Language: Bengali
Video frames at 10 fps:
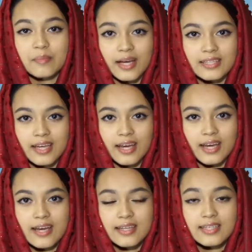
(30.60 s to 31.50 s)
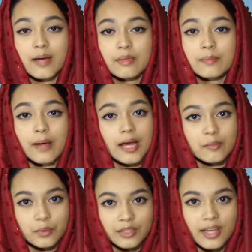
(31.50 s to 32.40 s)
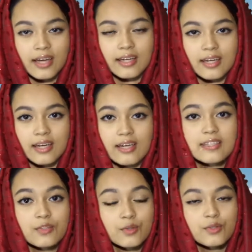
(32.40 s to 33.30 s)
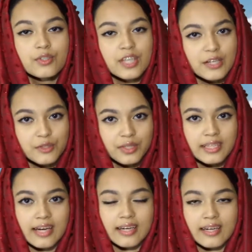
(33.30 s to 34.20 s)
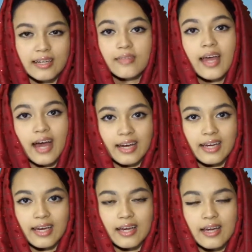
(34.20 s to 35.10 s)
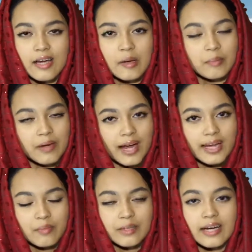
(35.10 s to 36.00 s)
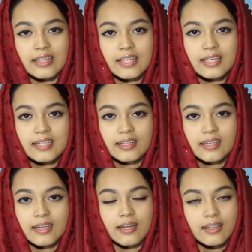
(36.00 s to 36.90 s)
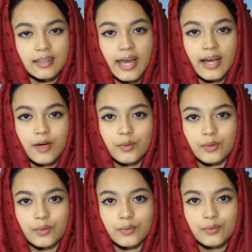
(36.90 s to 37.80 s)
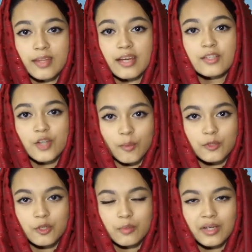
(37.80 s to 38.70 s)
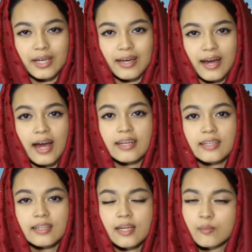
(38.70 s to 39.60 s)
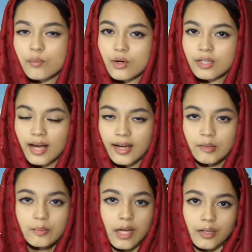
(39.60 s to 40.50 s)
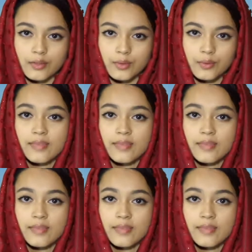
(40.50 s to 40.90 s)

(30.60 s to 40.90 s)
বাসায় স্বামীর ভাই বোন থাকে শ্বশুর শাশুড়ি থাকে আগে প্রায় আমার আন্টির সাথে দেখা হতো সবসময় আন্টিটার মন খারাপ থাকতো